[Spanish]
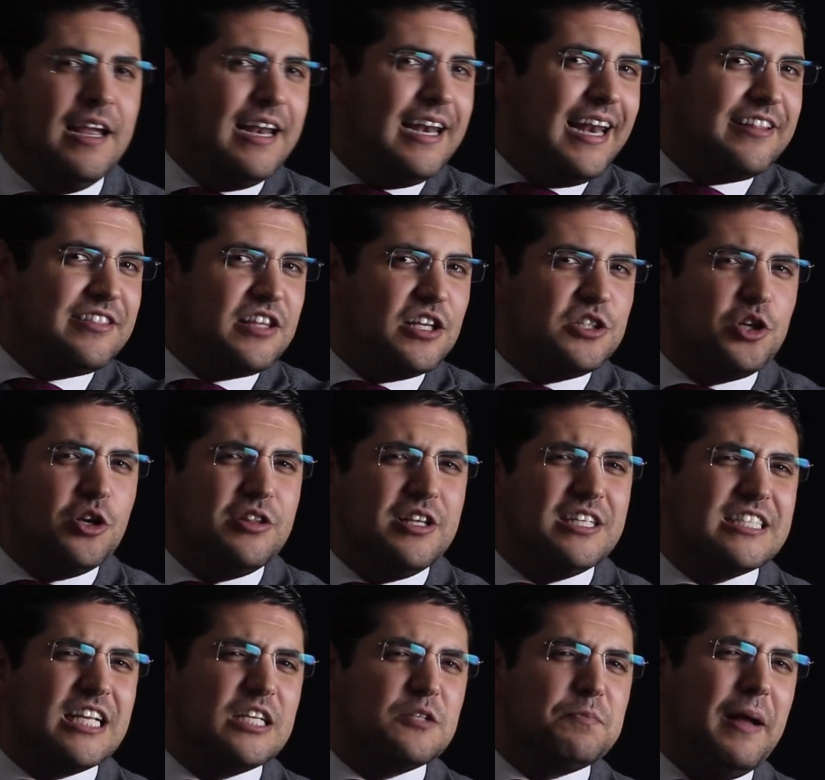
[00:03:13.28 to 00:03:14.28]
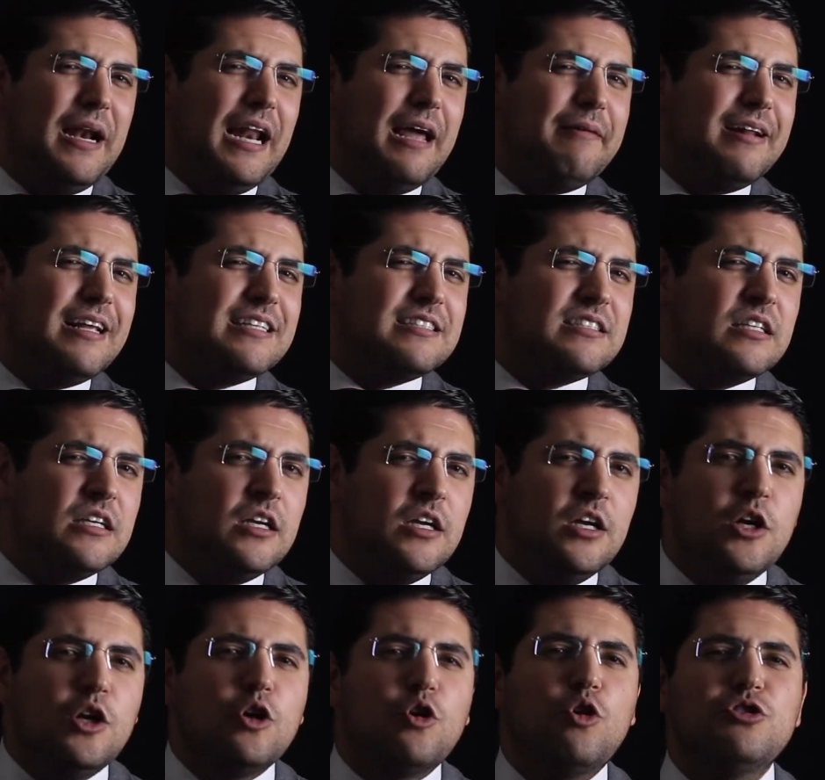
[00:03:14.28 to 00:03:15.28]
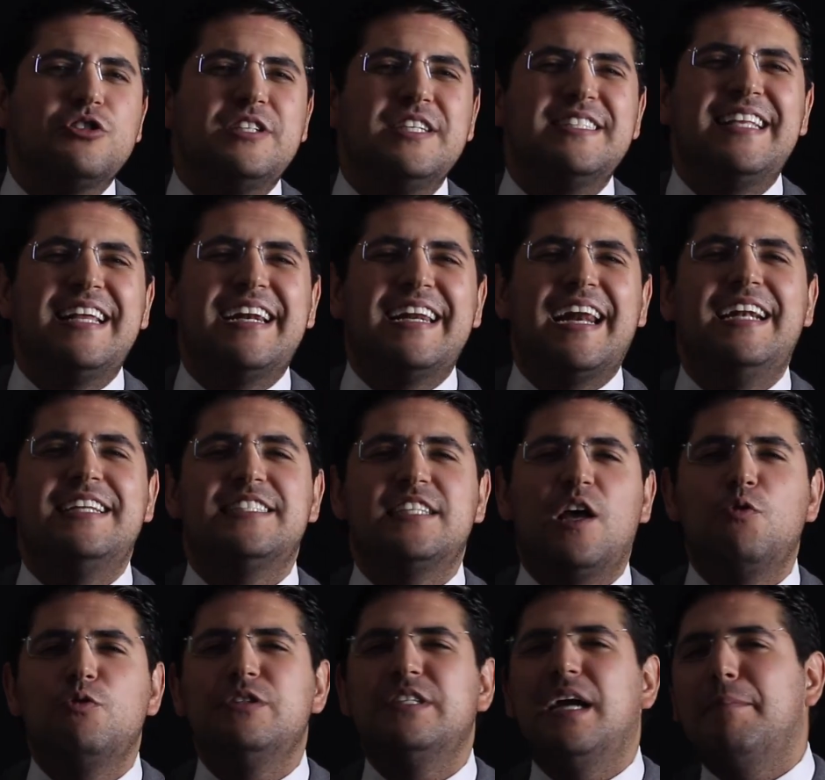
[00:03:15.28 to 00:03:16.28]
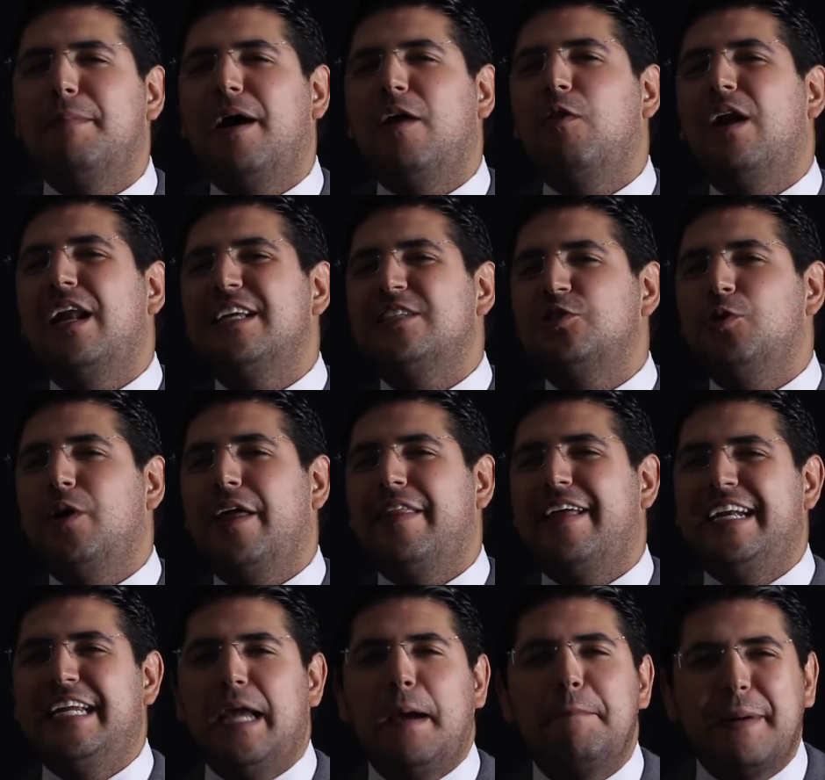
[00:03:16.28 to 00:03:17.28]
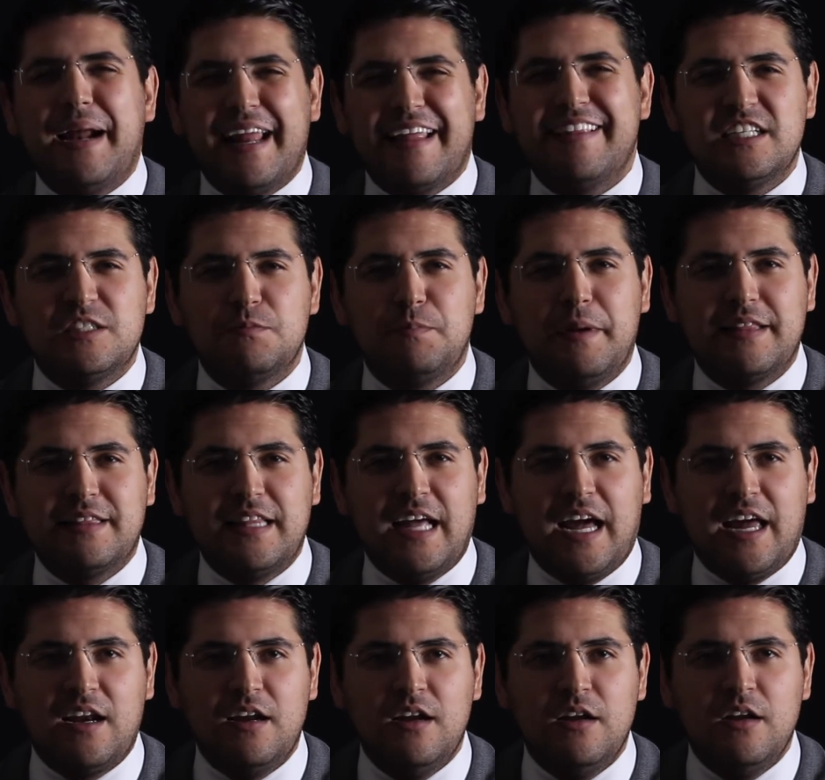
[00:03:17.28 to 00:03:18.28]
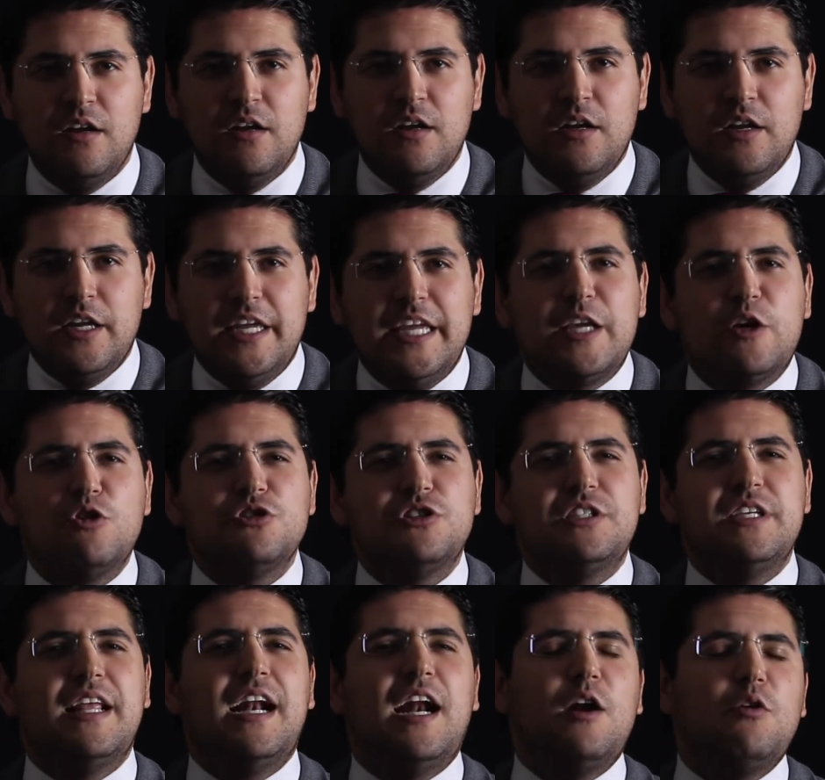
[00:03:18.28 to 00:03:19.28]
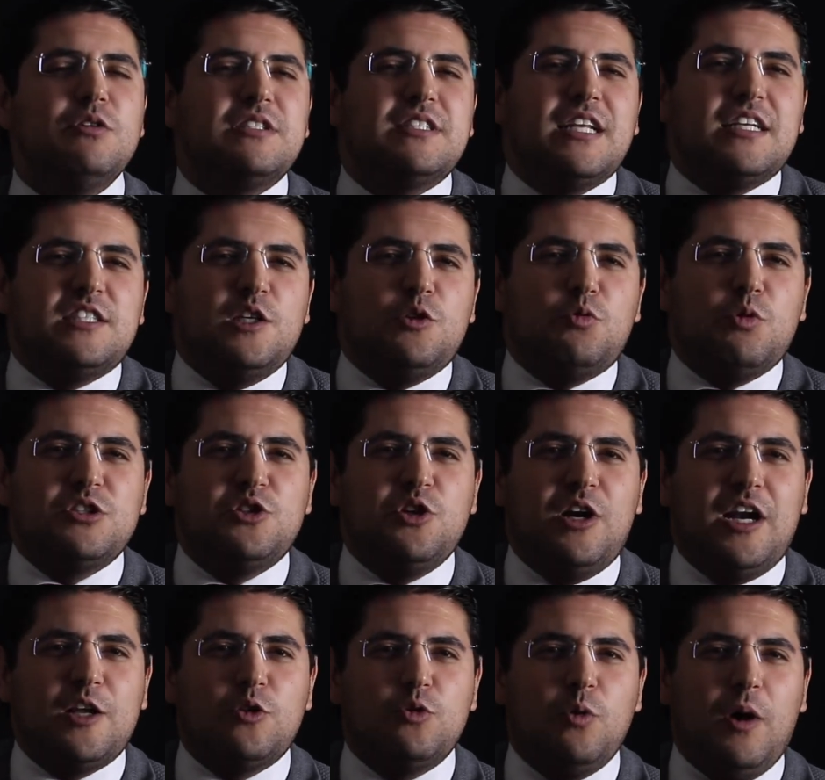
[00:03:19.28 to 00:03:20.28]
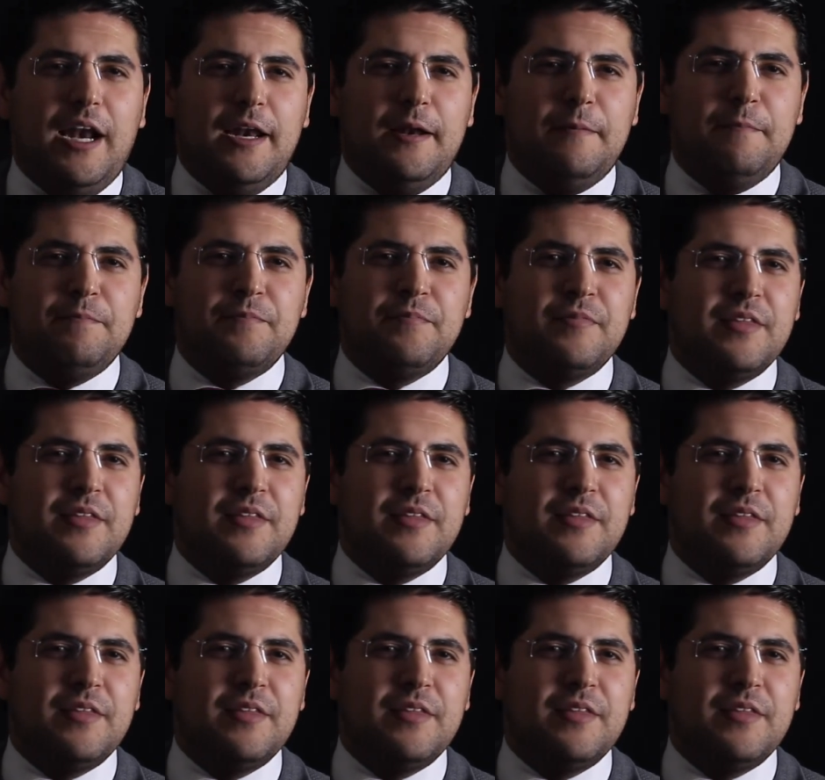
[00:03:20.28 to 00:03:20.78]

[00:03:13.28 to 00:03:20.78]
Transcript: La intención de estas palabras consiste en realizar un llamado a la ciudadanía para despertar y considerar nuestra situación actual.